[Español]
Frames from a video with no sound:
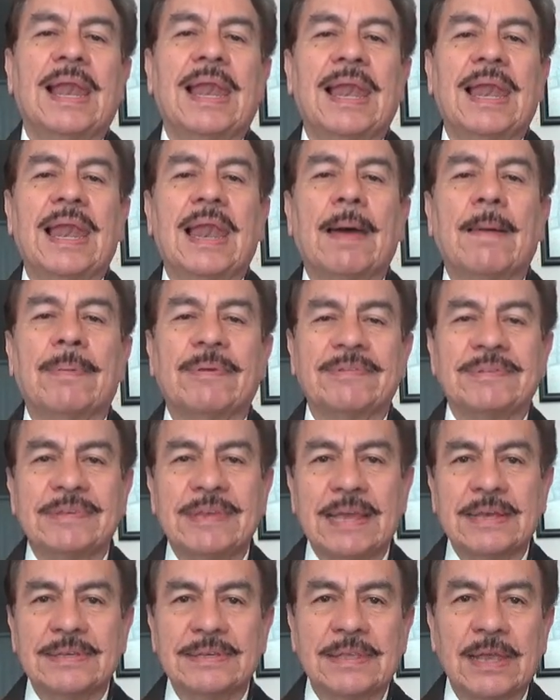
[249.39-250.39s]
la
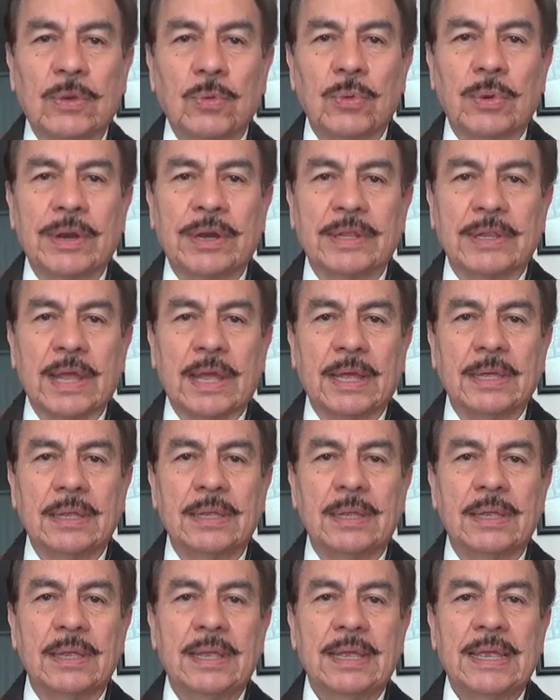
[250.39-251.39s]
sexta cuerda
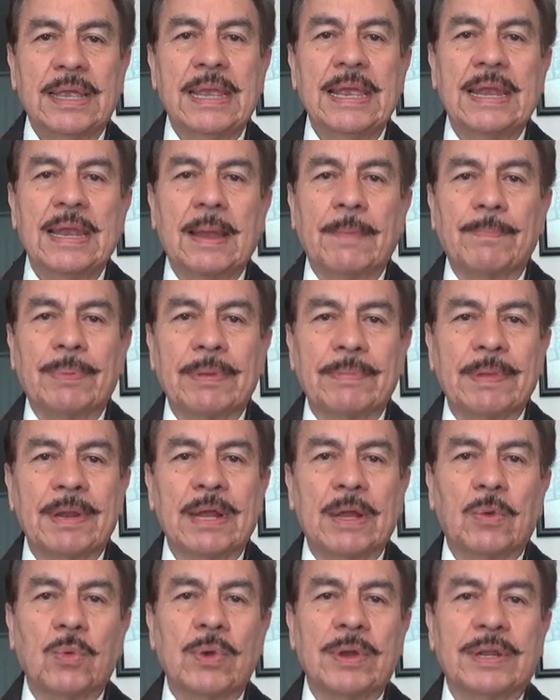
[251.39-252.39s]
y la
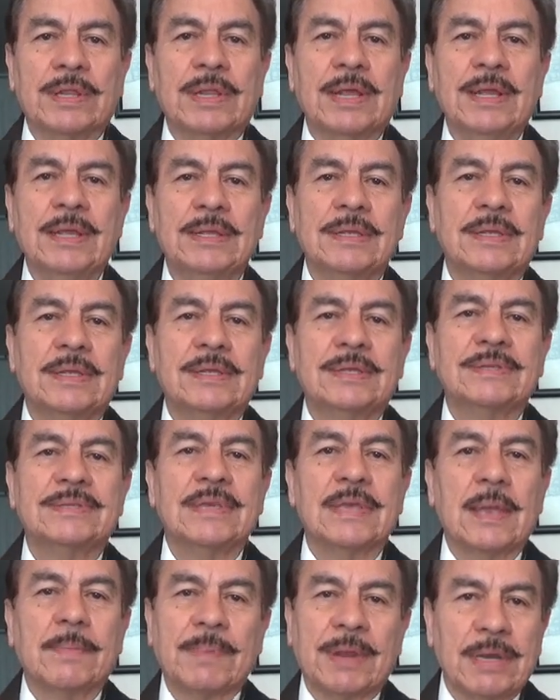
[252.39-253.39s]
primera cuerda
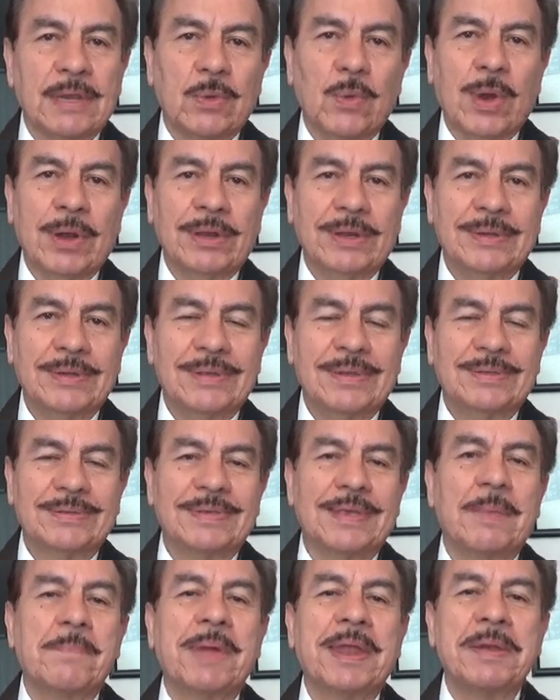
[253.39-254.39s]
se llaman igual,
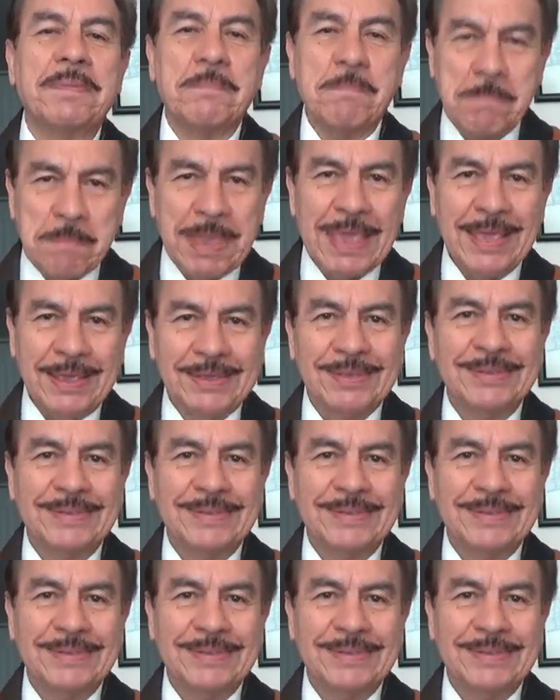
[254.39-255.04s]
se llaman mi.